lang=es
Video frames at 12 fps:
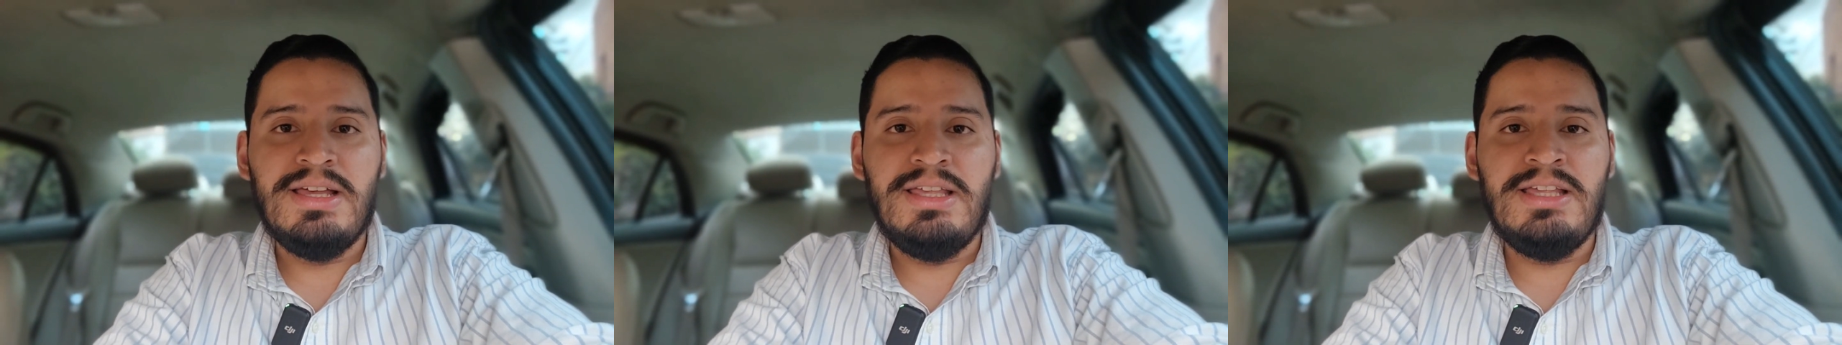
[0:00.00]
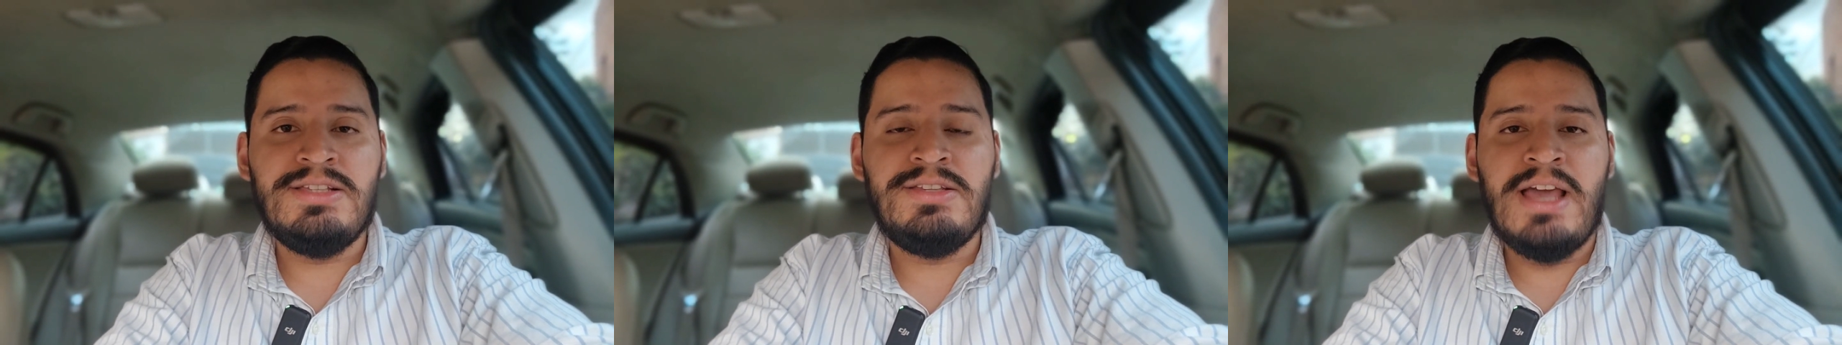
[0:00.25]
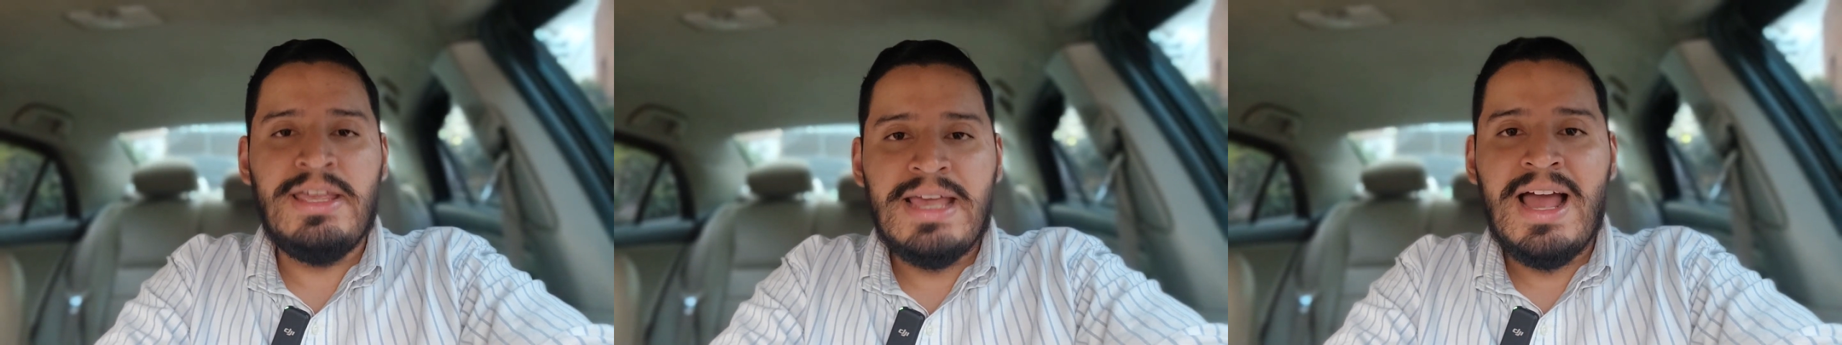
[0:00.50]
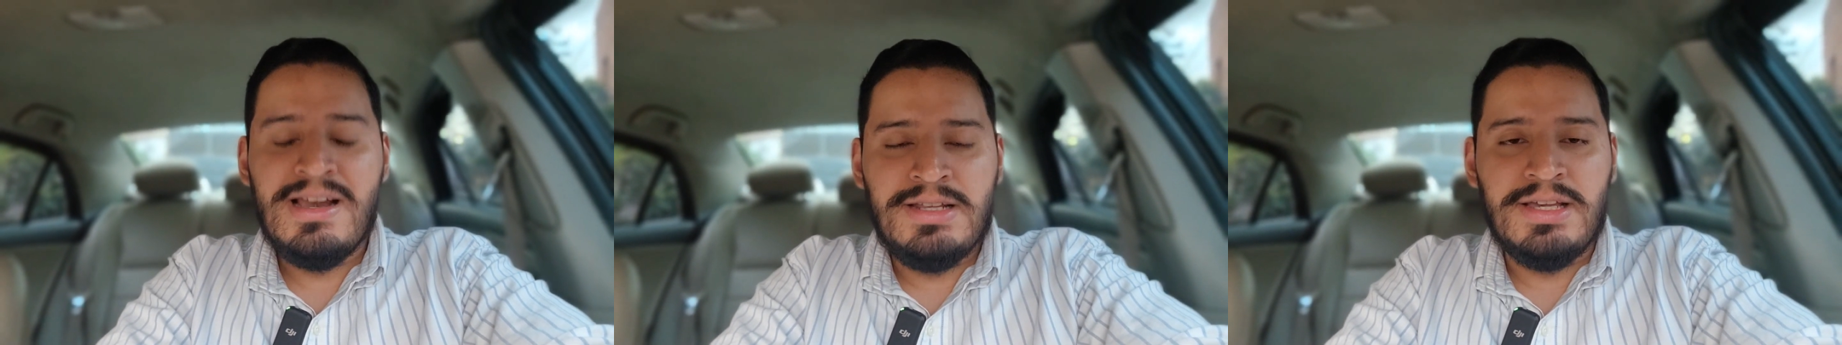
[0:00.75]
y si hay
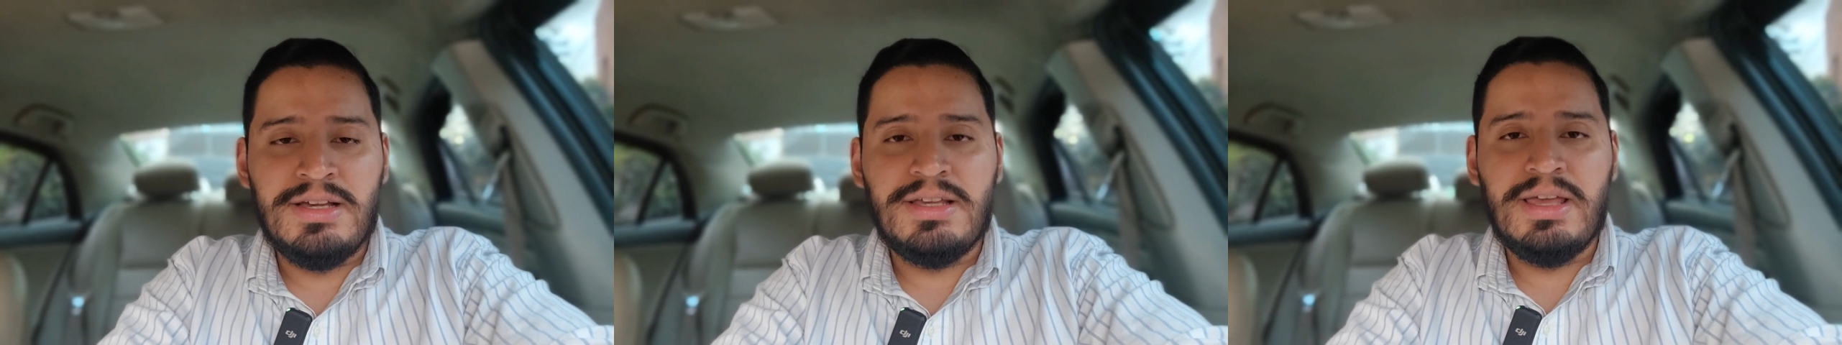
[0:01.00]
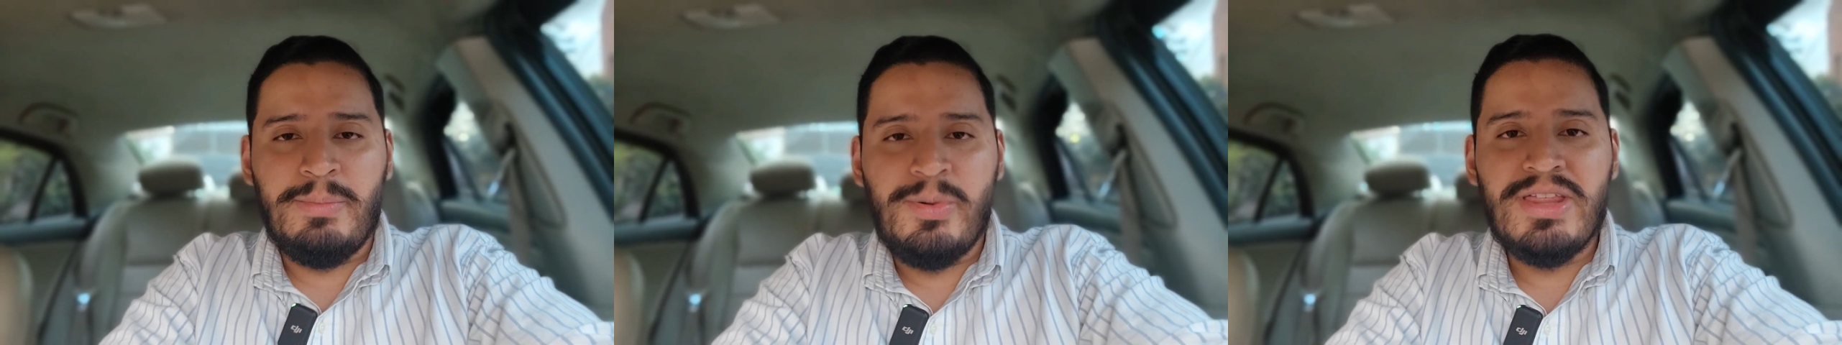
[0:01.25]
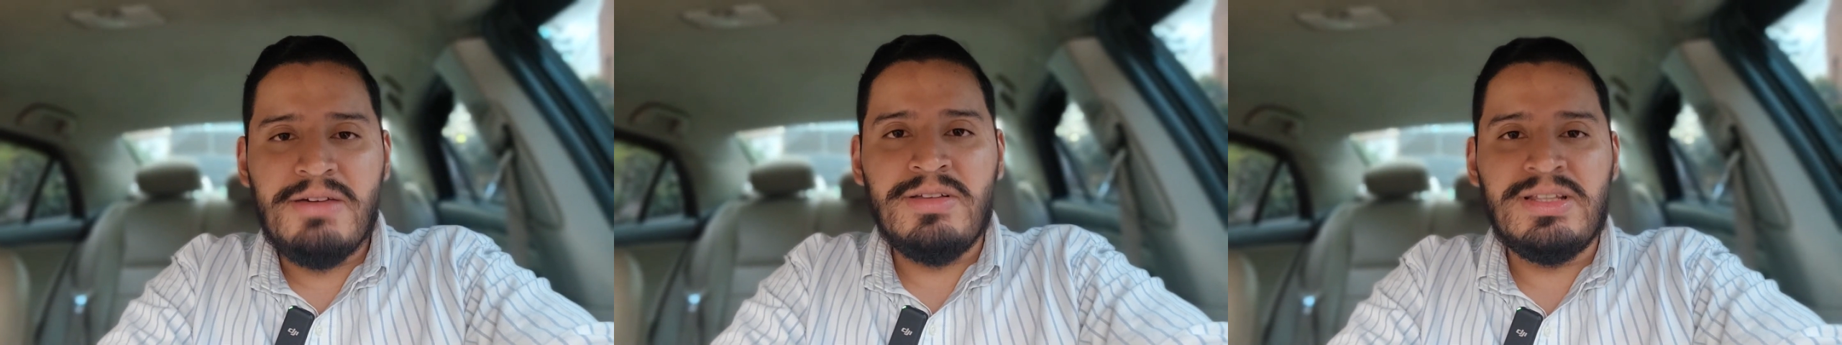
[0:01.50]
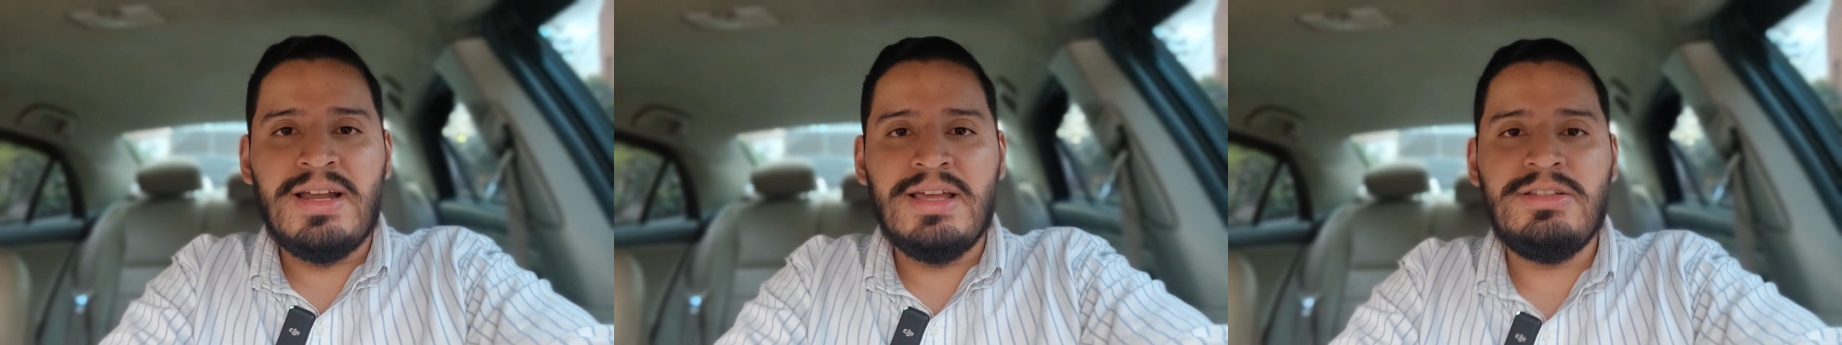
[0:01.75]
alguien que puede
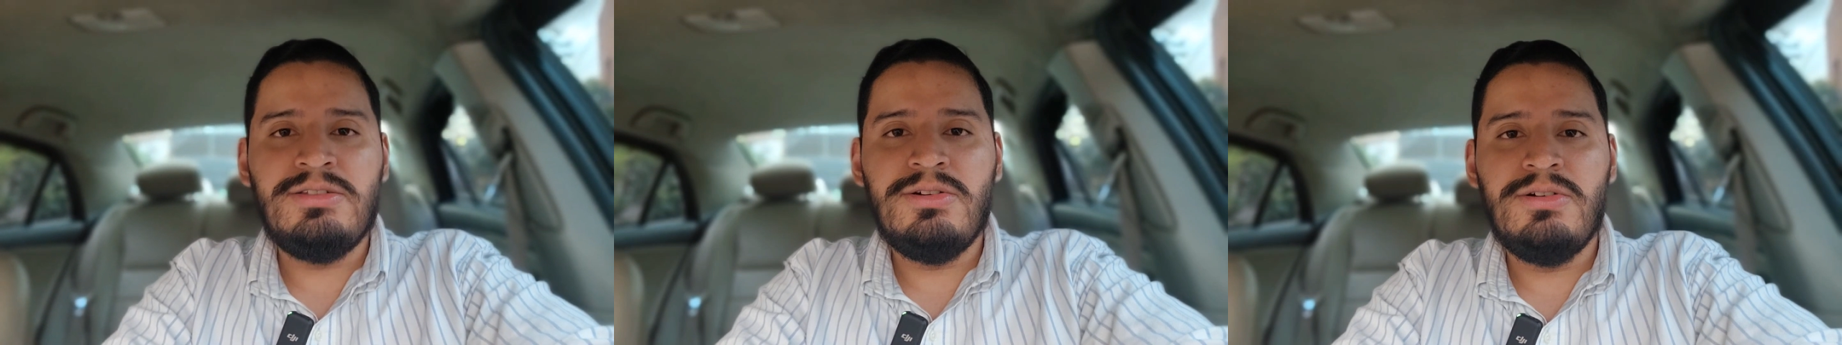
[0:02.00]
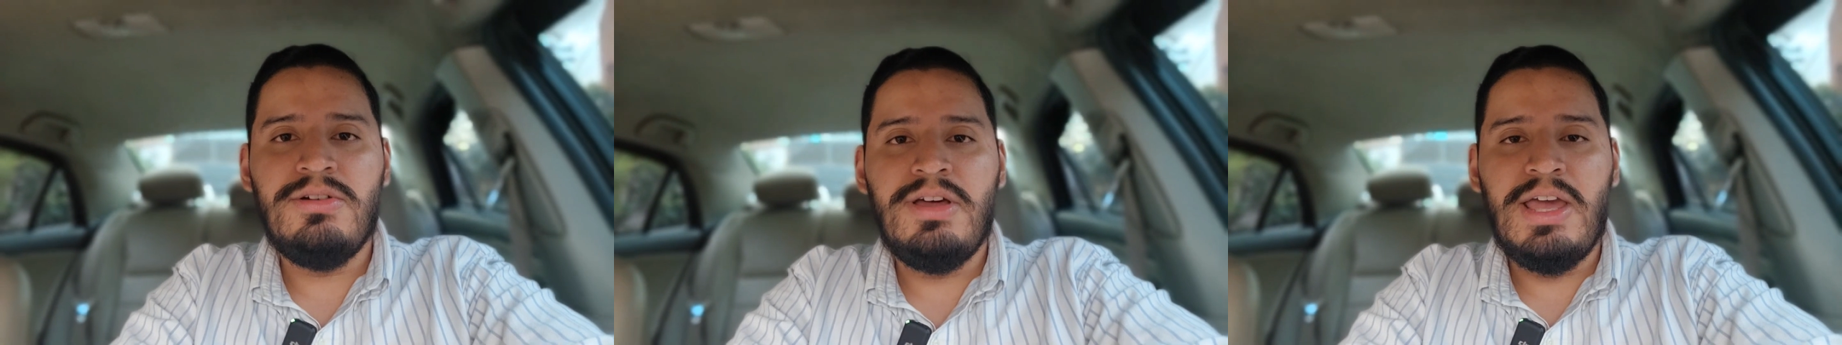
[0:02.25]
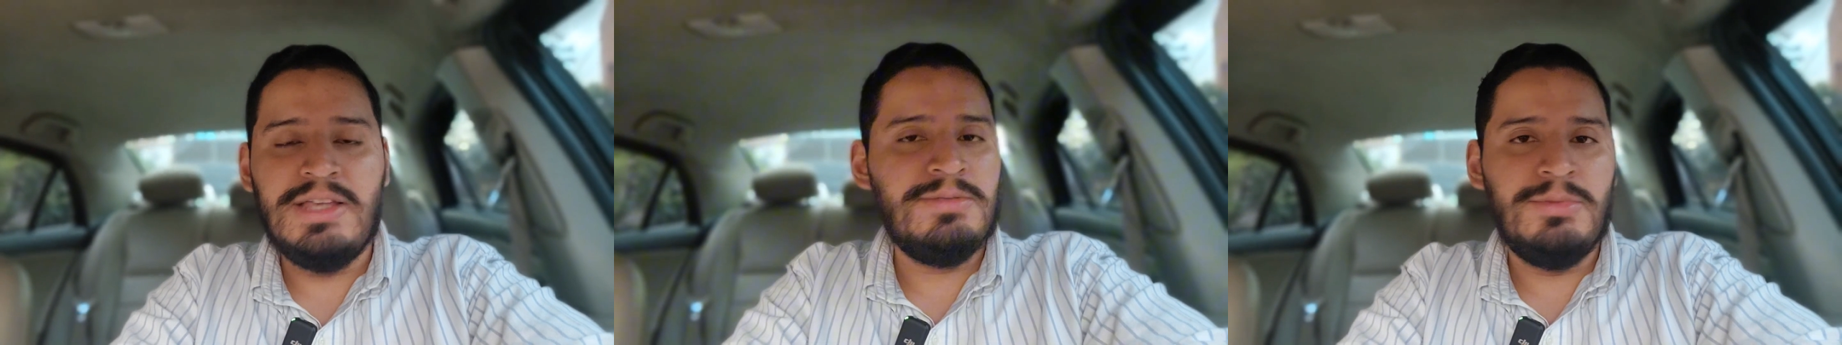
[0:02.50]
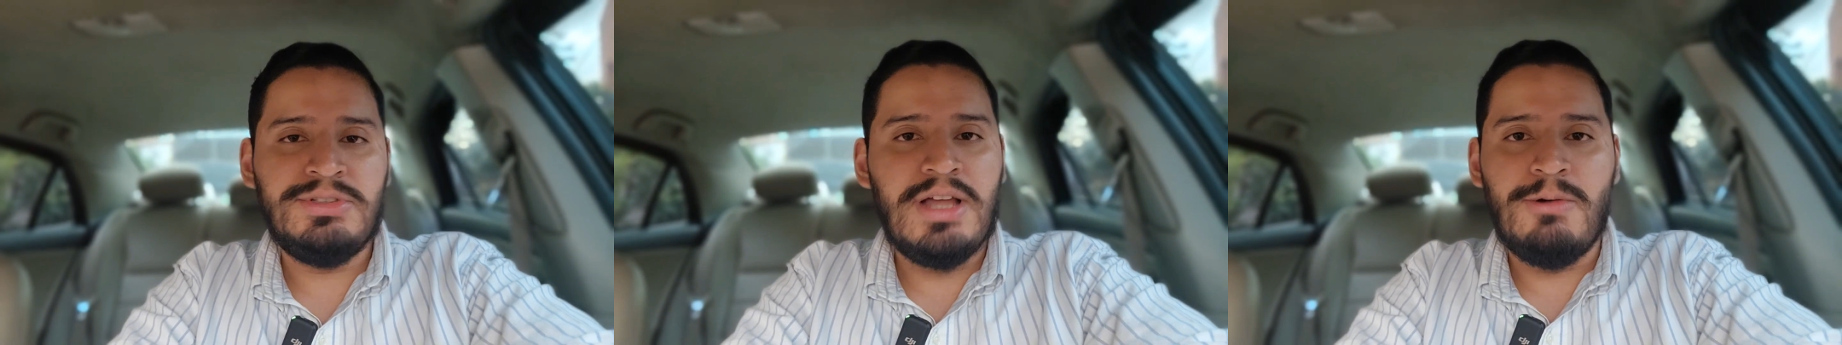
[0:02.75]
evitar esto es
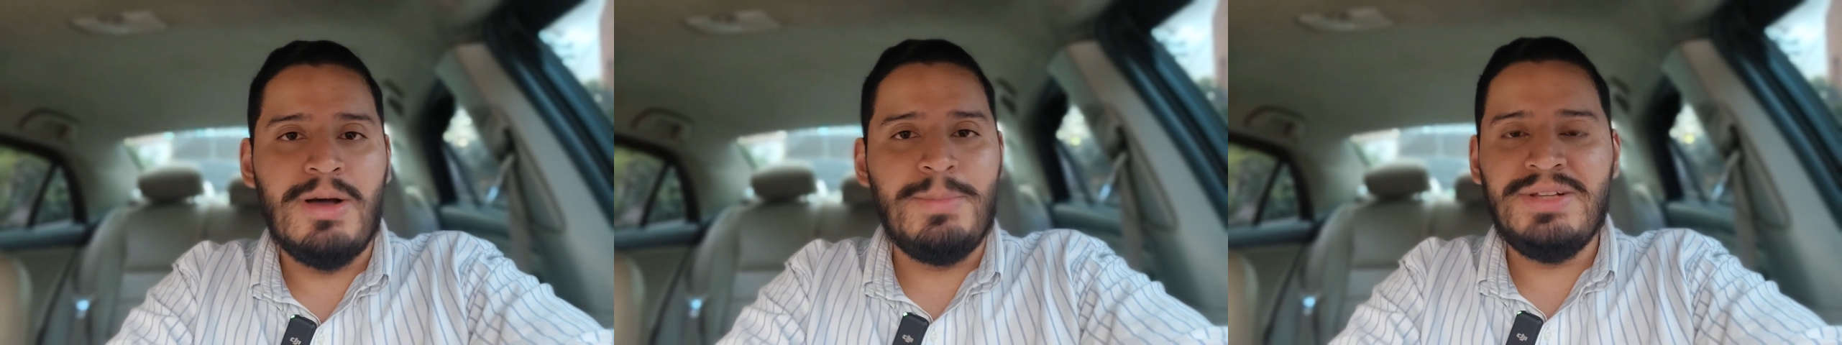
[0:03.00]
Motagua,